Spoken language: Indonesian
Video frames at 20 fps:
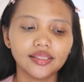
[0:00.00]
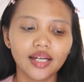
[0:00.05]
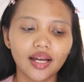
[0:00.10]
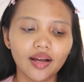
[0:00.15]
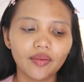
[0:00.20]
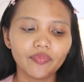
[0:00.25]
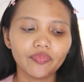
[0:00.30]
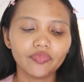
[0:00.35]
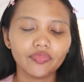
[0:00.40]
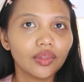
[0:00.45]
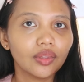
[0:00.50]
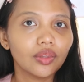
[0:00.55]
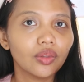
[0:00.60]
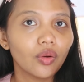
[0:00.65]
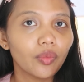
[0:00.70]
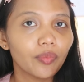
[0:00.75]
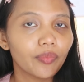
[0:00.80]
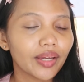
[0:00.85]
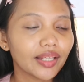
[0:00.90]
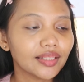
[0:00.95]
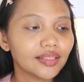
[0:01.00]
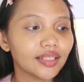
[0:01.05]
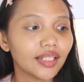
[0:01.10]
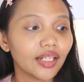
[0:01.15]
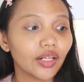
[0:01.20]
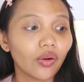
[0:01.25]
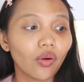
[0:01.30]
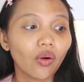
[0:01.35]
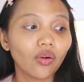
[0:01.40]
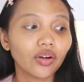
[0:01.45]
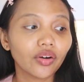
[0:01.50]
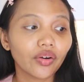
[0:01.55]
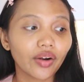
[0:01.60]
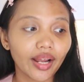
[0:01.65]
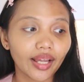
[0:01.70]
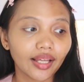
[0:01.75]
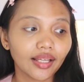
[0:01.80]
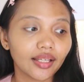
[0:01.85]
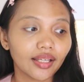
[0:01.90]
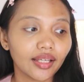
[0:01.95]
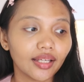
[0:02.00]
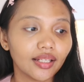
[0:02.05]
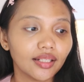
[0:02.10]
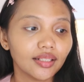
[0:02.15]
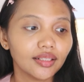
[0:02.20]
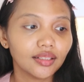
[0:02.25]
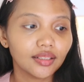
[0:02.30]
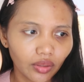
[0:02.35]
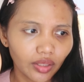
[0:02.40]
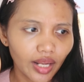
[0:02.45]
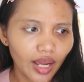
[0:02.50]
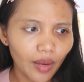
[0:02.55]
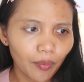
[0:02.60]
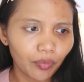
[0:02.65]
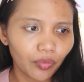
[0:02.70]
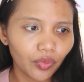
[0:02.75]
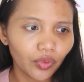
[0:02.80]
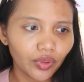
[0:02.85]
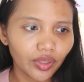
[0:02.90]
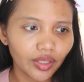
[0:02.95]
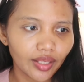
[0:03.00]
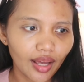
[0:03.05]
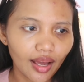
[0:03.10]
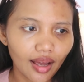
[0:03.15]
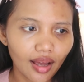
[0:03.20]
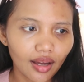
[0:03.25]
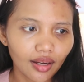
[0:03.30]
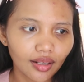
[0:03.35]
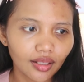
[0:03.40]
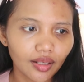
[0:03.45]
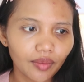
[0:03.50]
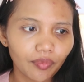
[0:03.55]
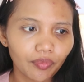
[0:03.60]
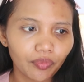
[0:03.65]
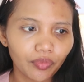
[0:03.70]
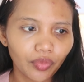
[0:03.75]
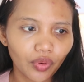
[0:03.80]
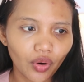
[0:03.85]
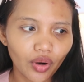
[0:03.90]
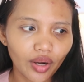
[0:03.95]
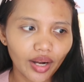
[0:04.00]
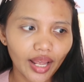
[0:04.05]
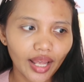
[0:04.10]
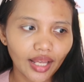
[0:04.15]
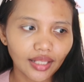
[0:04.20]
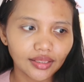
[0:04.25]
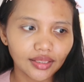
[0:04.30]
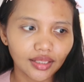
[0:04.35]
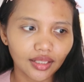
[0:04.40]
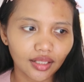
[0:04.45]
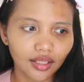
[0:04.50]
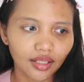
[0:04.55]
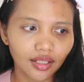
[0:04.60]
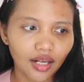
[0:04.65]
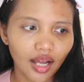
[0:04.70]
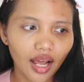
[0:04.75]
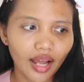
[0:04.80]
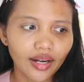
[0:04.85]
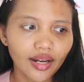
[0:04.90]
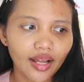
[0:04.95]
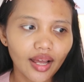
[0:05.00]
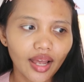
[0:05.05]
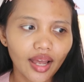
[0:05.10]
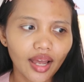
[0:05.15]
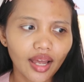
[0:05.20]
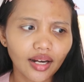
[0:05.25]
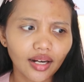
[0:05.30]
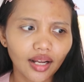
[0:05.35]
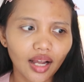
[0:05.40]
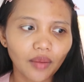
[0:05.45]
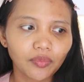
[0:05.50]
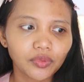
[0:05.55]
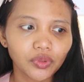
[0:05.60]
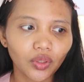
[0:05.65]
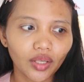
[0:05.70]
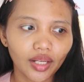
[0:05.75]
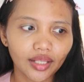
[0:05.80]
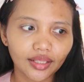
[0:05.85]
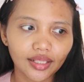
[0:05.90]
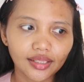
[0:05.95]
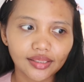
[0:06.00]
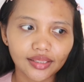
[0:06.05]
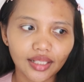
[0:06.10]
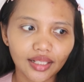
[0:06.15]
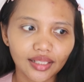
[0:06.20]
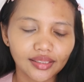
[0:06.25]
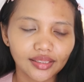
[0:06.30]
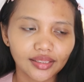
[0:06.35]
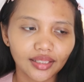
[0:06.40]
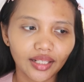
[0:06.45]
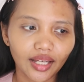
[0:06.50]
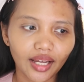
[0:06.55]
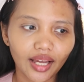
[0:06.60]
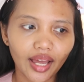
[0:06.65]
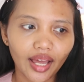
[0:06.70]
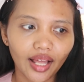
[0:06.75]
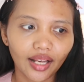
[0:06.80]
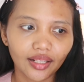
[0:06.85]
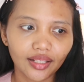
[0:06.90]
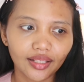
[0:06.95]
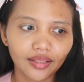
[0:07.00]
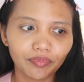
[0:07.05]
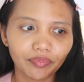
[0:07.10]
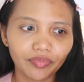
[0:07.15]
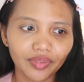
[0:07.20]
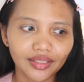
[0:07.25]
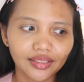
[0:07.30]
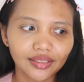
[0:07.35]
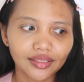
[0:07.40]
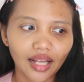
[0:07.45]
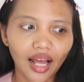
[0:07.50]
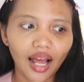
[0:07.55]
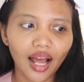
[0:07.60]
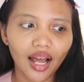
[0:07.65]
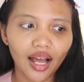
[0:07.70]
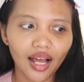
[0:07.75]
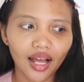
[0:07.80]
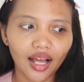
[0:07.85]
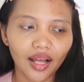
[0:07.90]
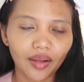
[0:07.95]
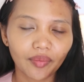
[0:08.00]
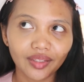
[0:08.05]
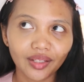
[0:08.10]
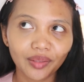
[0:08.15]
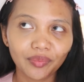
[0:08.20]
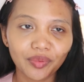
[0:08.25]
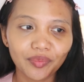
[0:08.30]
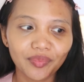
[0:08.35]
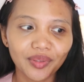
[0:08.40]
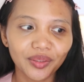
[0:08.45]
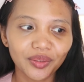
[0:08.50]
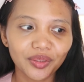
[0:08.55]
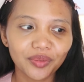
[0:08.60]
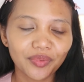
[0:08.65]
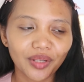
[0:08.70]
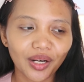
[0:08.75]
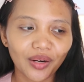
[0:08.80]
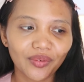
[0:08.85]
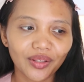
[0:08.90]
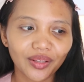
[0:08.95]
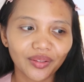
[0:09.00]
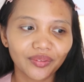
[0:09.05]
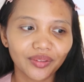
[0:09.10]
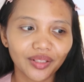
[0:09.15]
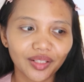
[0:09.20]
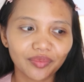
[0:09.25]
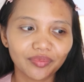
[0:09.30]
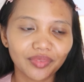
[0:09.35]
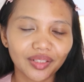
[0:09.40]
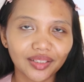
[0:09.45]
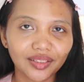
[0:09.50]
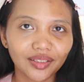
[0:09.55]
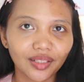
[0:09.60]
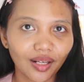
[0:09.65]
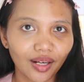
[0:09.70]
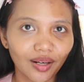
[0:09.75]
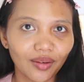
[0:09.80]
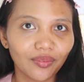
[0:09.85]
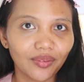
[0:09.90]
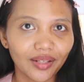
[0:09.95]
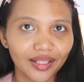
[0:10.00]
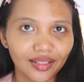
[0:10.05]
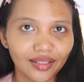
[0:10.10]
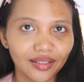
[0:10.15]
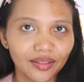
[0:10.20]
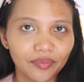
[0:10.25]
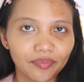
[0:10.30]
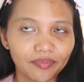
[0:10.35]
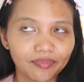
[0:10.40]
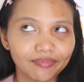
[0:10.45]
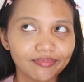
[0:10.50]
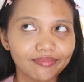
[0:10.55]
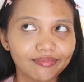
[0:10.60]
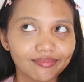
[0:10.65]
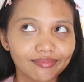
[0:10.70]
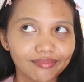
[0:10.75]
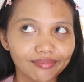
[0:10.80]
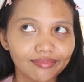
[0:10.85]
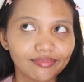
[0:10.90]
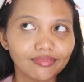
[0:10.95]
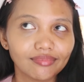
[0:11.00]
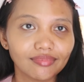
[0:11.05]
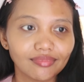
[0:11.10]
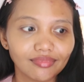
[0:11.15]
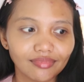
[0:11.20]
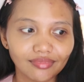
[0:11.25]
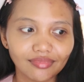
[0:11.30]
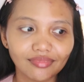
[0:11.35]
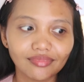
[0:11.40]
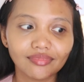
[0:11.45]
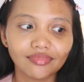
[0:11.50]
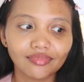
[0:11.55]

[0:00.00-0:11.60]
jam no patchy, no cracking dia punya acne prone agent ada encapsulated salicylic elite plus AHA yang membantu merawat kulit berjerawat -hmm. hmm, hmm